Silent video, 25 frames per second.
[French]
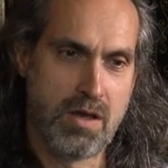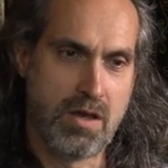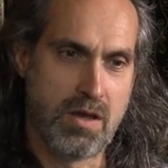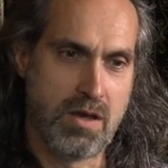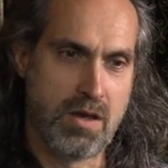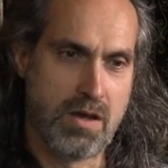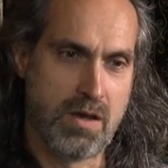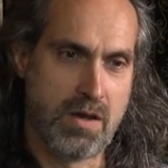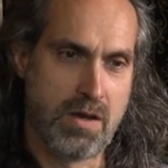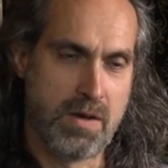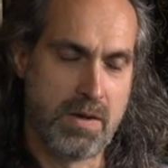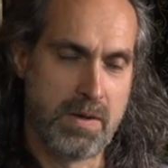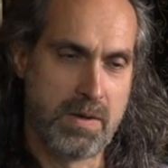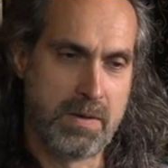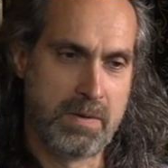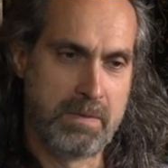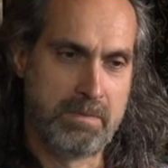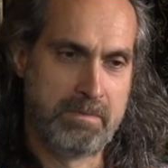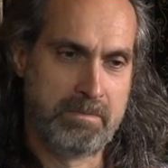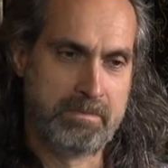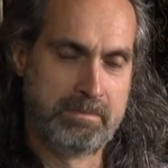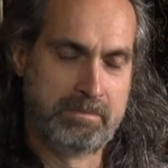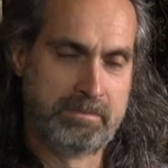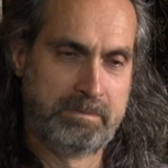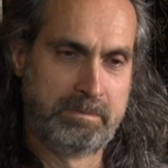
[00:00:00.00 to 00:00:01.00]

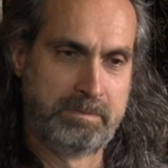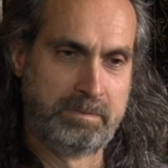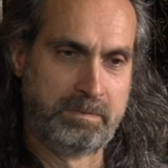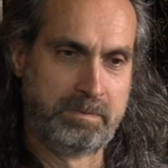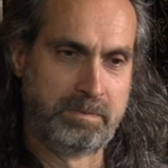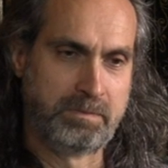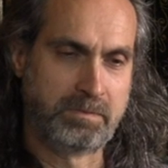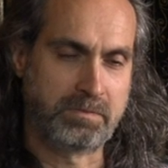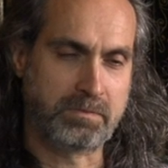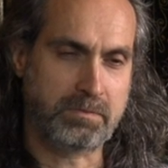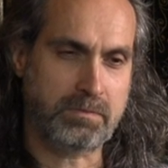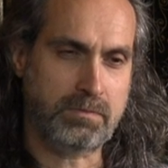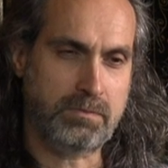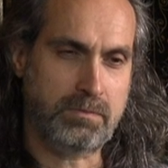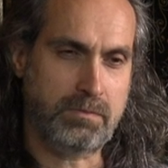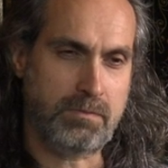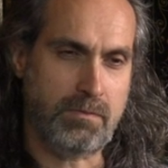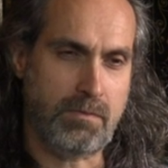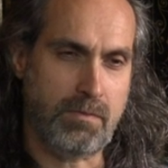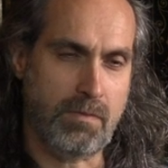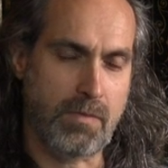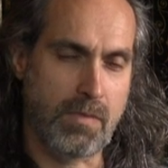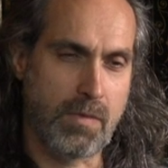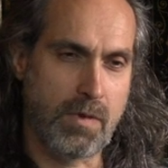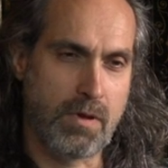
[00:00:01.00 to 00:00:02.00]
Euh,
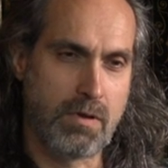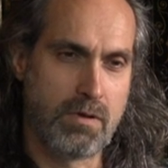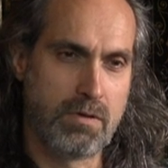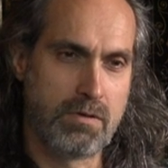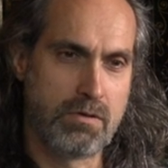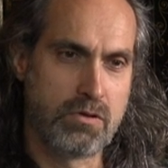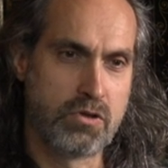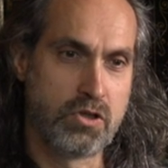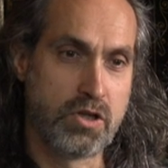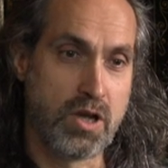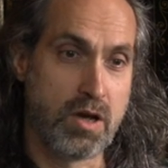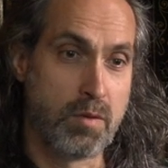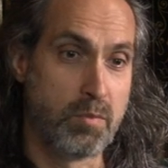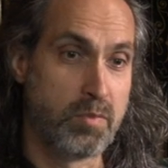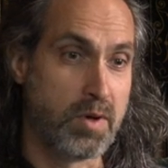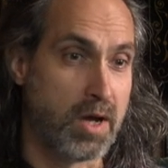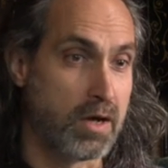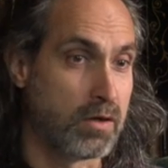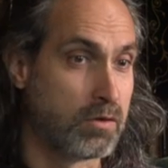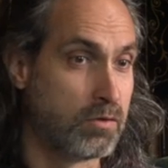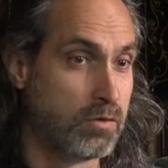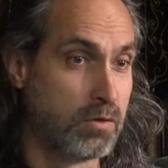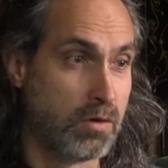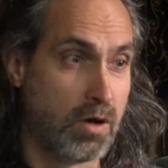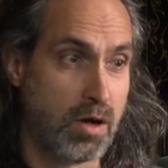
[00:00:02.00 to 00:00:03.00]
j'ai un
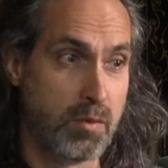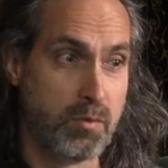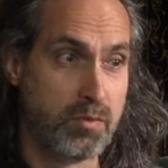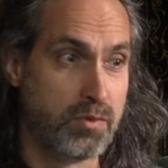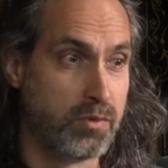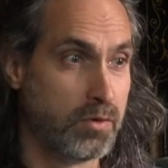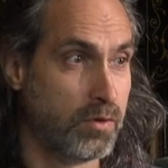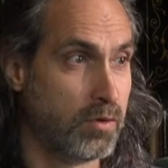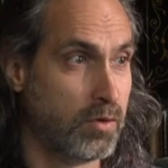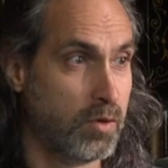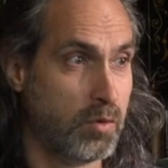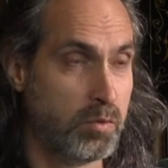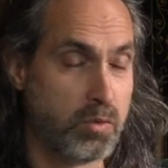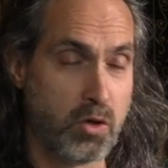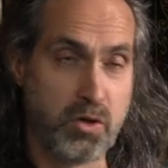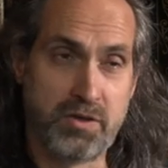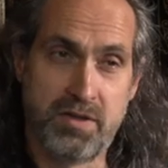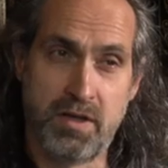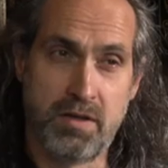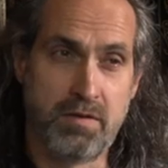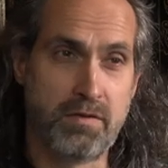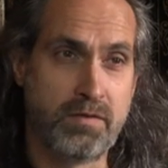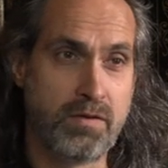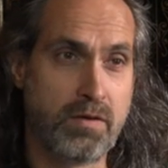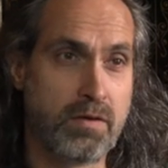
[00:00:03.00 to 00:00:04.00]
parcours un peu
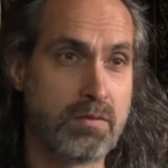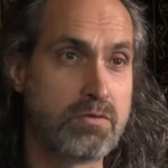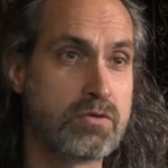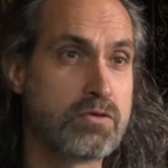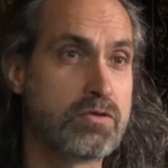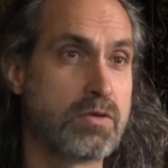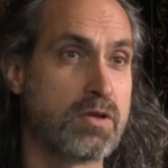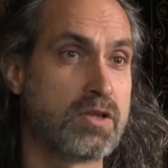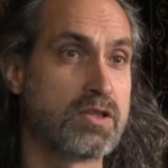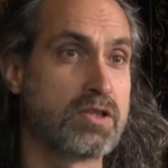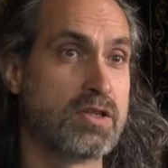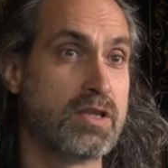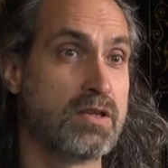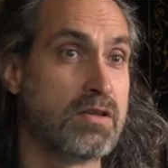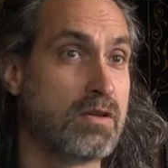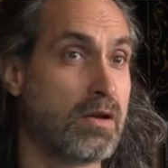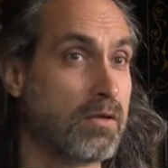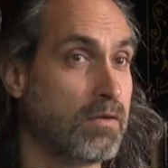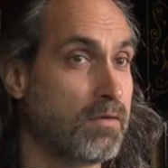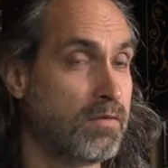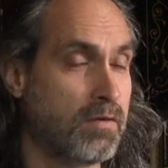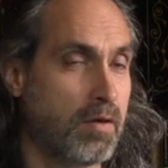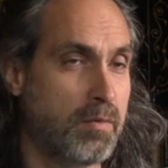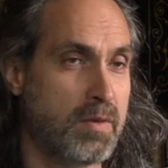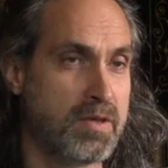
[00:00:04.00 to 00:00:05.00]
protéiforme, je suis ingénieur
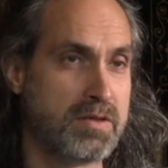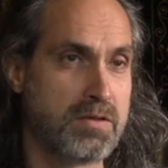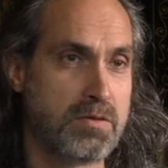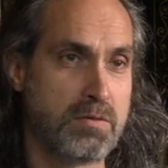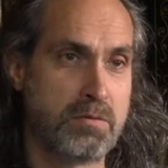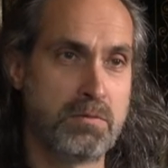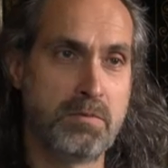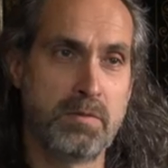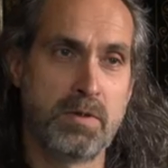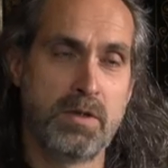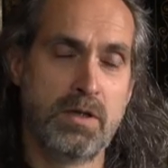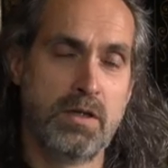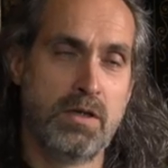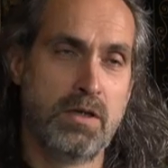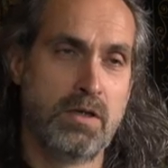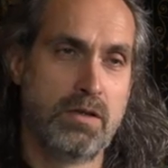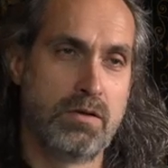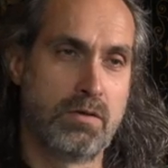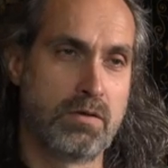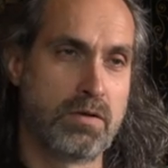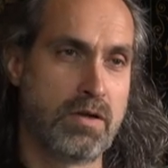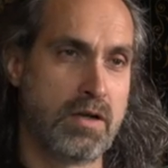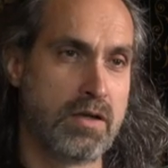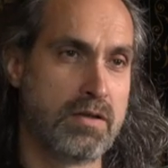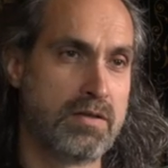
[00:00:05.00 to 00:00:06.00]
de formation,
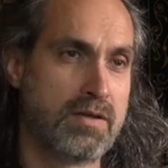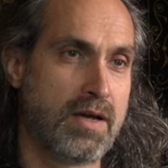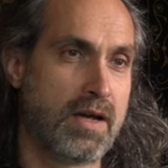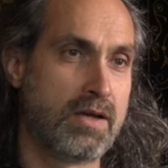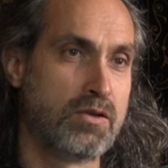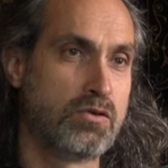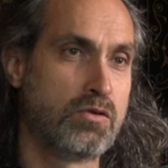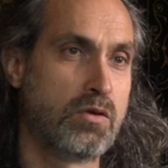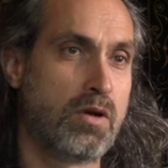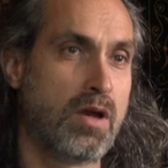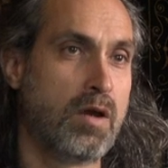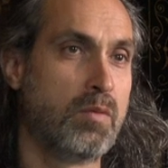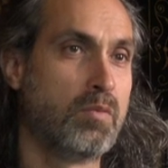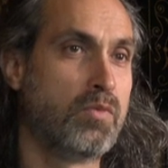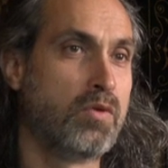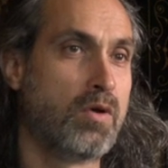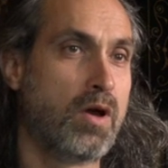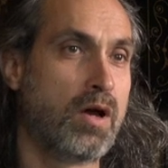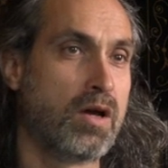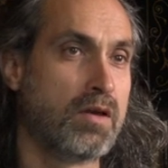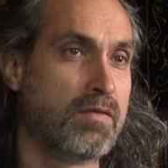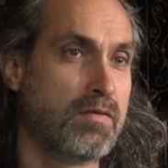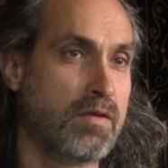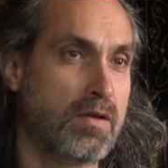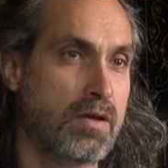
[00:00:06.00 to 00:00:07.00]
donc la littérature est un peu
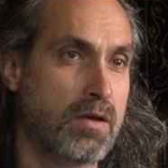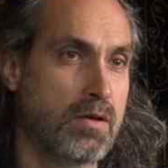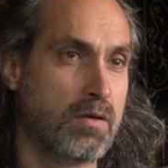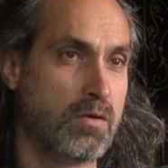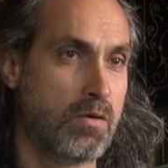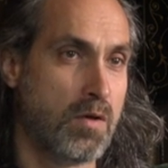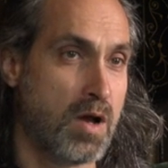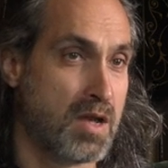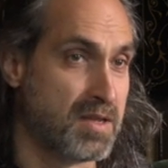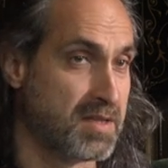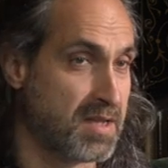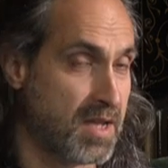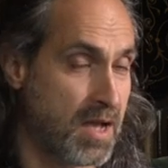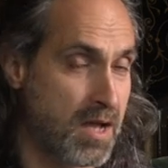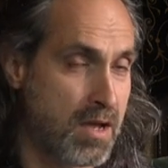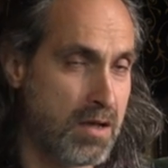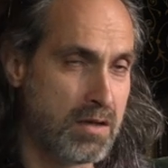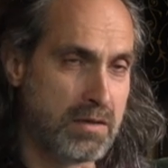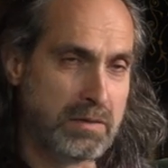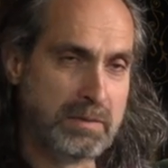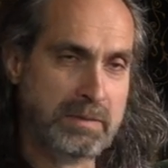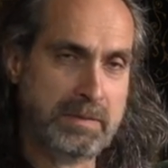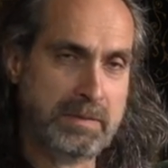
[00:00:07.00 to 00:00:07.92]
arrivée au hasard.